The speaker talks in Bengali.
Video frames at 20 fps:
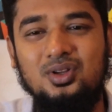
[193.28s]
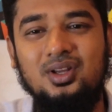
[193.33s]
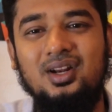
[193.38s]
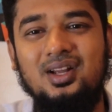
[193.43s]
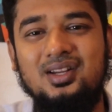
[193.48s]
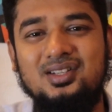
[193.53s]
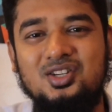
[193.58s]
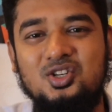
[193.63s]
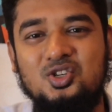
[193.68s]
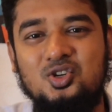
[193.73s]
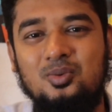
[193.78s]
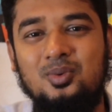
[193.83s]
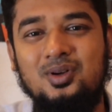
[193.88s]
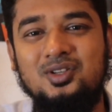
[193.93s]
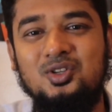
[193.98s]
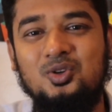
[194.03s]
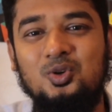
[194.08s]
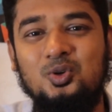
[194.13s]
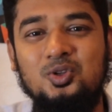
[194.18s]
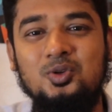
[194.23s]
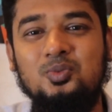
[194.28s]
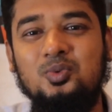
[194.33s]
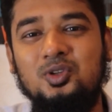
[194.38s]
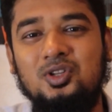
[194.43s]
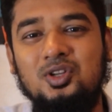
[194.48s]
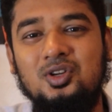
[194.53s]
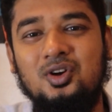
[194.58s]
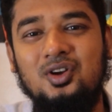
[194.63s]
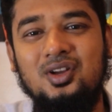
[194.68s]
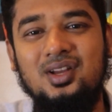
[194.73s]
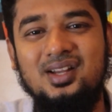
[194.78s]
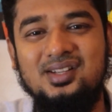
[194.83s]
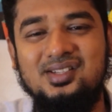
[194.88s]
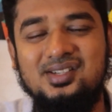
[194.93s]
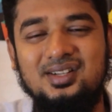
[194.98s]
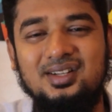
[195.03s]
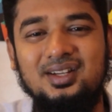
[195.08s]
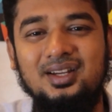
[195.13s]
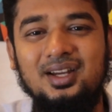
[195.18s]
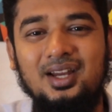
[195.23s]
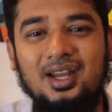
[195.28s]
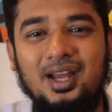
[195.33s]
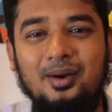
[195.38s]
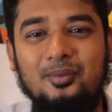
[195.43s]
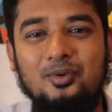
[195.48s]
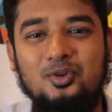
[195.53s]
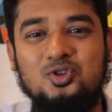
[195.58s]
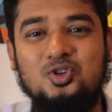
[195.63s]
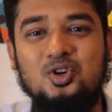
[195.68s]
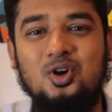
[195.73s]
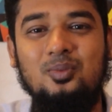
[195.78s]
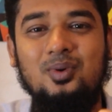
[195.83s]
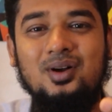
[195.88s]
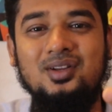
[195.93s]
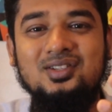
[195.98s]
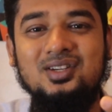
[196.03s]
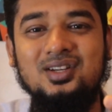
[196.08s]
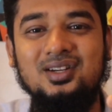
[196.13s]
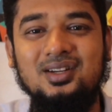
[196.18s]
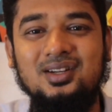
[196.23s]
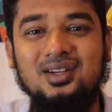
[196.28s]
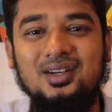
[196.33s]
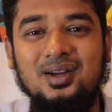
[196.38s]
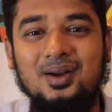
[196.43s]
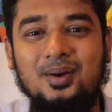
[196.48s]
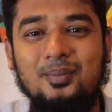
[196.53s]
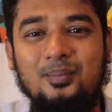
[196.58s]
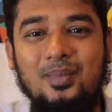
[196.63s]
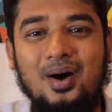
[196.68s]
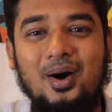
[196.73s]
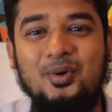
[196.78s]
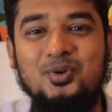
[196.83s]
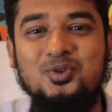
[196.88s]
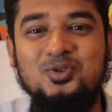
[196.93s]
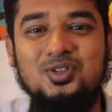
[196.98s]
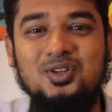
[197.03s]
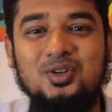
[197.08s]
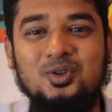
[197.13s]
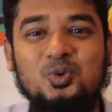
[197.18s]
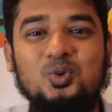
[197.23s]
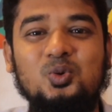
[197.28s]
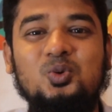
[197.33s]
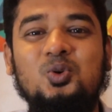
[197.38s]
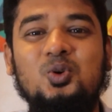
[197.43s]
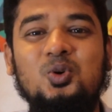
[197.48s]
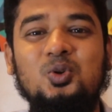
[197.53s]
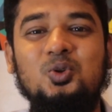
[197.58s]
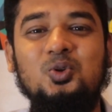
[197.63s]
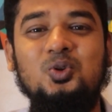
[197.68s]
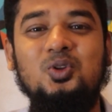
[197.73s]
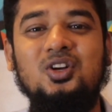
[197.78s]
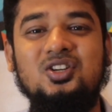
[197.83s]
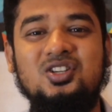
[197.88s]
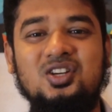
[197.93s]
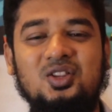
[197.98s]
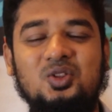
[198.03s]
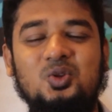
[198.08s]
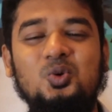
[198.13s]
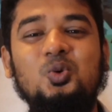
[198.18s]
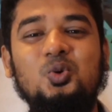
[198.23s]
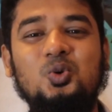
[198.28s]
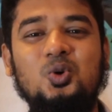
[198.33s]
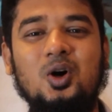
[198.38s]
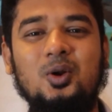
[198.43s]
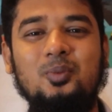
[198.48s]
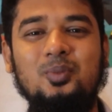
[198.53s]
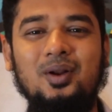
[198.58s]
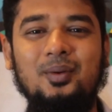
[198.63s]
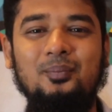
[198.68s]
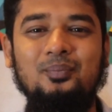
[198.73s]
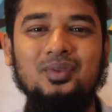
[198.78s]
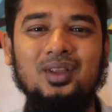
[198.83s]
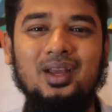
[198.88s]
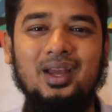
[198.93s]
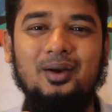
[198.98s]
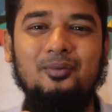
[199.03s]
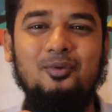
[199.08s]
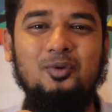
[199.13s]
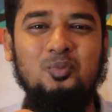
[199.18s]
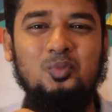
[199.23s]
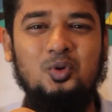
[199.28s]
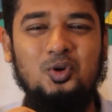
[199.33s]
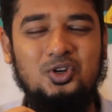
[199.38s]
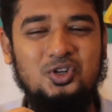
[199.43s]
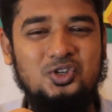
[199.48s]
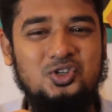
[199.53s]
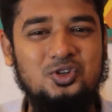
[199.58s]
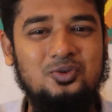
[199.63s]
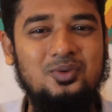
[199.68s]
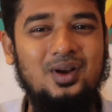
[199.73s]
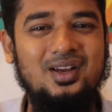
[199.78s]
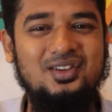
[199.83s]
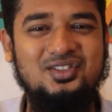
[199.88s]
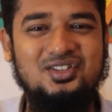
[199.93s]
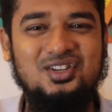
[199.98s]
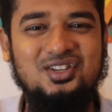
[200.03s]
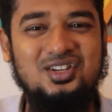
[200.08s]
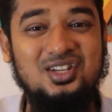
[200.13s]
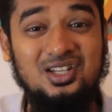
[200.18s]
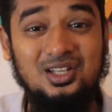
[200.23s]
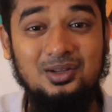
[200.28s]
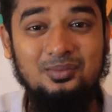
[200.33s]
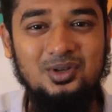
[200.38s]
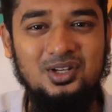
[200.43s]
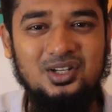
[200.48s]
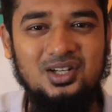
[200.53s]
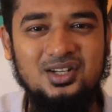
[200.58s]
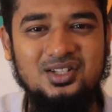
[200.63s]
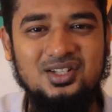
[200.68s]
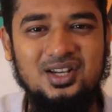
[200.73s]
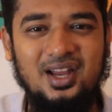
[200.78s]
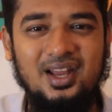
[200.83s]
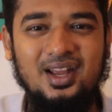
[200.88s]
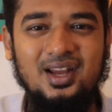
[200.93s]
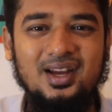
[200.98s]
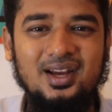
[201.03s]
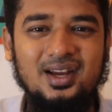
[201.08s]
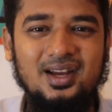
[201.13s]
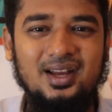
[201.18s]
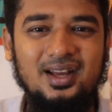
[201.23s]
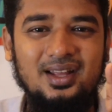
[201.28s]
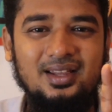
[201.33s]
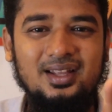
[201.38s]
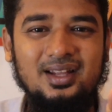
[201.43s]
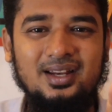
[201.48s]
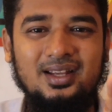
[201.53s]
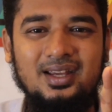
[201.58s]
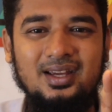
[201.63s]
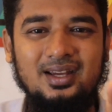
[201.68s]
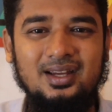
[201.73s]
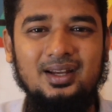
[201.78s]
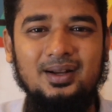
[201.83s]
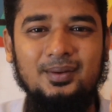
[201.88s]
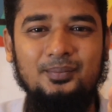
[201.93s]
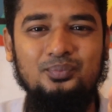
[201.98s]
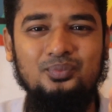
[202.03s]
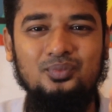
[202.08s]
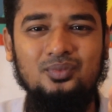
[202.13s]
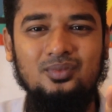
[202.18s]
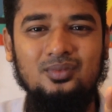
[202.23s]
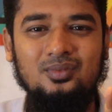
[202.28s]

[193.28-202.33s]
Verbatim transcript: আসন গেড়ে আছে সমাজের অধিপতি হয়ে আছে এবং সমাজের মানুষদের দুঃখ দুর্দশা দূর করবে এবং ভোটের সময় আসা ঠিকই ভিক্ষা চায় এদেরকে